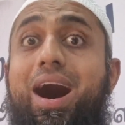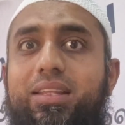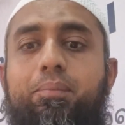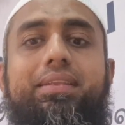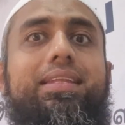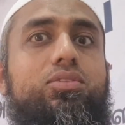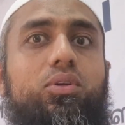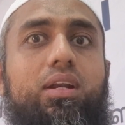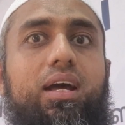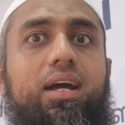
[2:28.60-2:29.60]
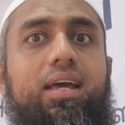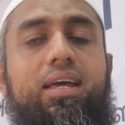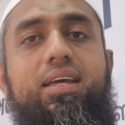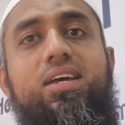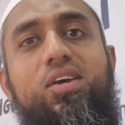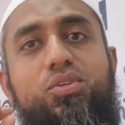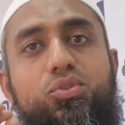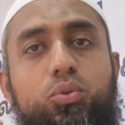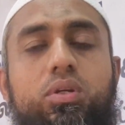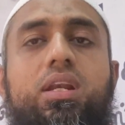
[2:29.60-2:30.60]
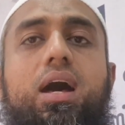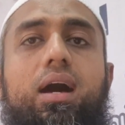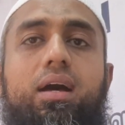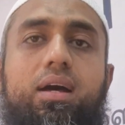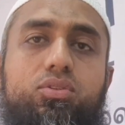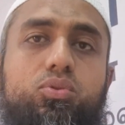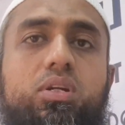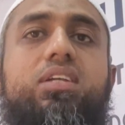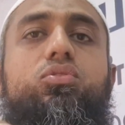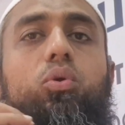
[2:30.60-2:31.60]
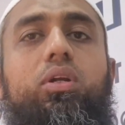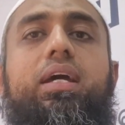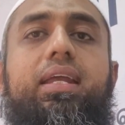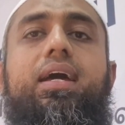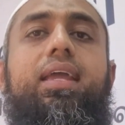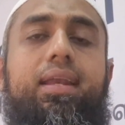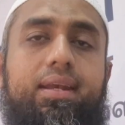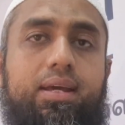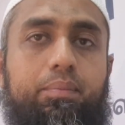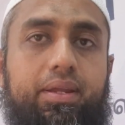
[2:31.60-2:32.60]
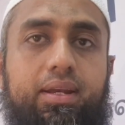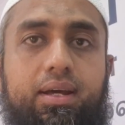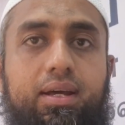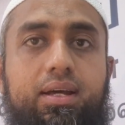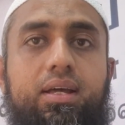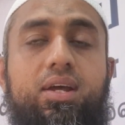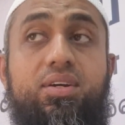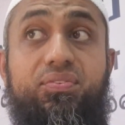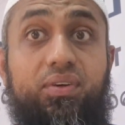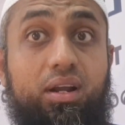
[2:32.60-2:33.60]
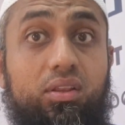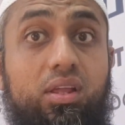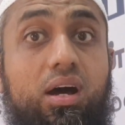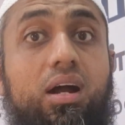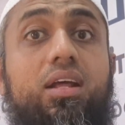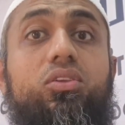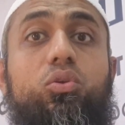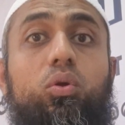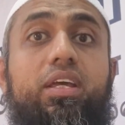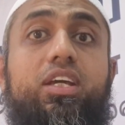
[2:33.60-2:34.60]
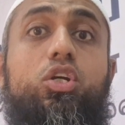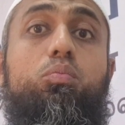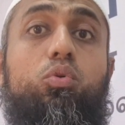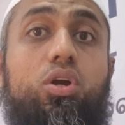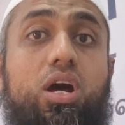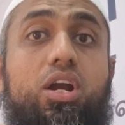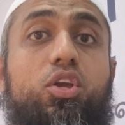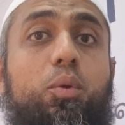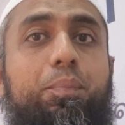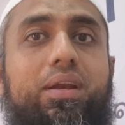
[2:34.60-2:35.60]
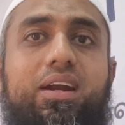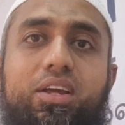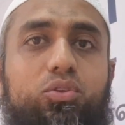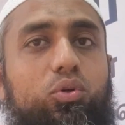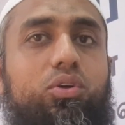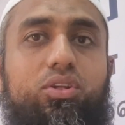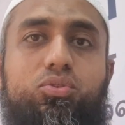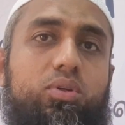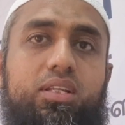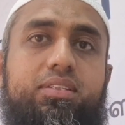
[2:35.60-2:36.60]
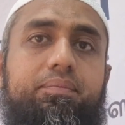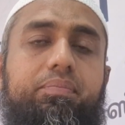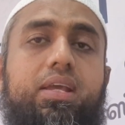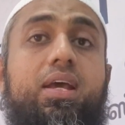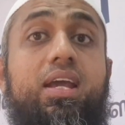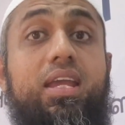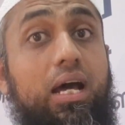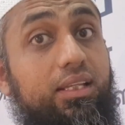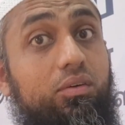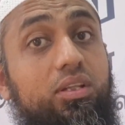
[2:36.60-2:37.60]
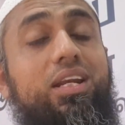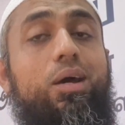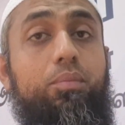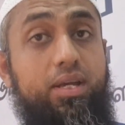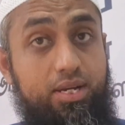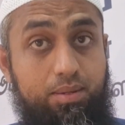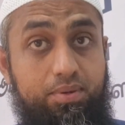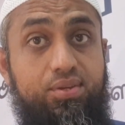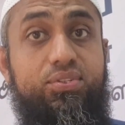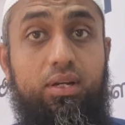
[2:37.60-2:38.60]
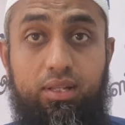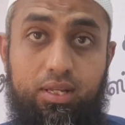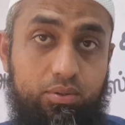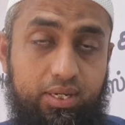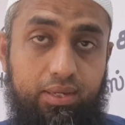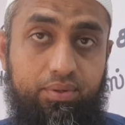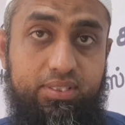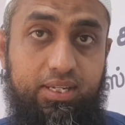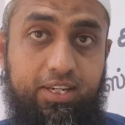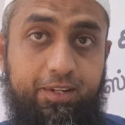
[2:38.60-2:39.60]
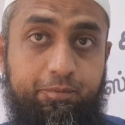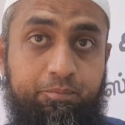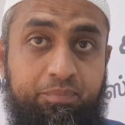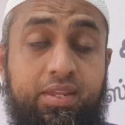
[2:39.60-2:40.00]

அதை பற்றி தான் சொல்கிறாங்க சுண்ணா சுண்ணத் தொழுகைனா என்ன அப்படின்னா ஃபர்தான தொழுகைக்கு முன்னாடியோ பின்னாடியோ தொழுகிறது சுண்ணத்து அதாவது நம்முடைய நபி சல்லாஹ் அலை வசல்லம்